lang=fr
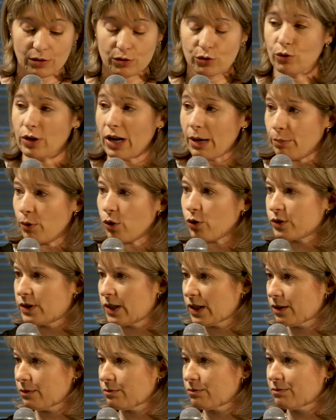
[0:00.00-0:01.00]
de
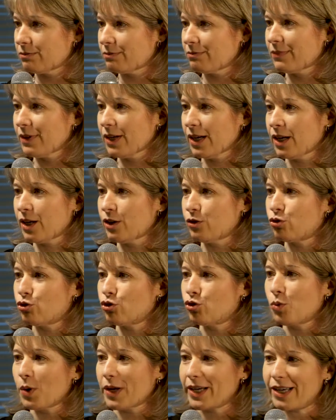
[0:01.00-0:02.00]
l'aborder et de
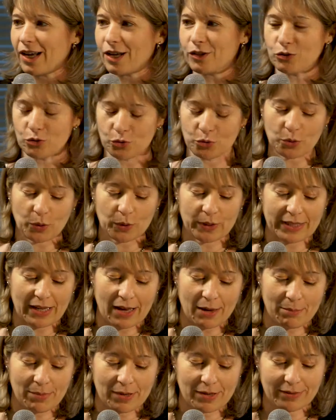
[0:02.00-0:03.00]
jouer carte sur
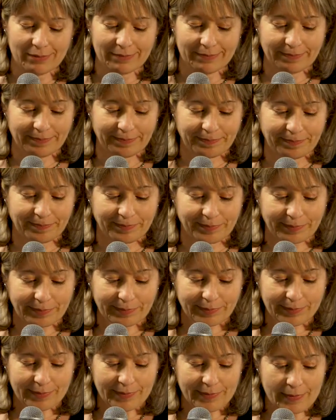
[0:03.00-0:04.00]
table
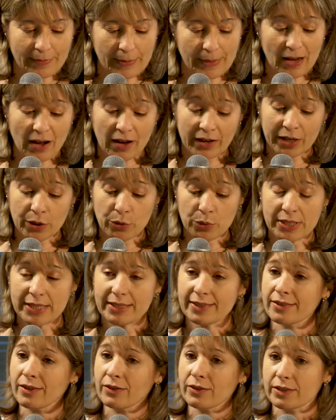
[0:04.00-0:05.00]
en
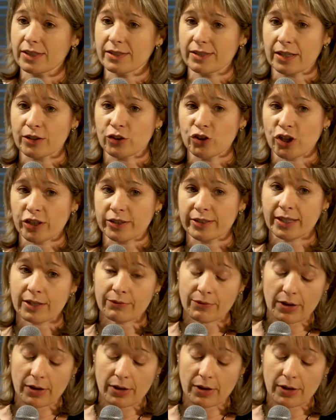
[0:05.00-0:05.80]
réunissant des acteurs très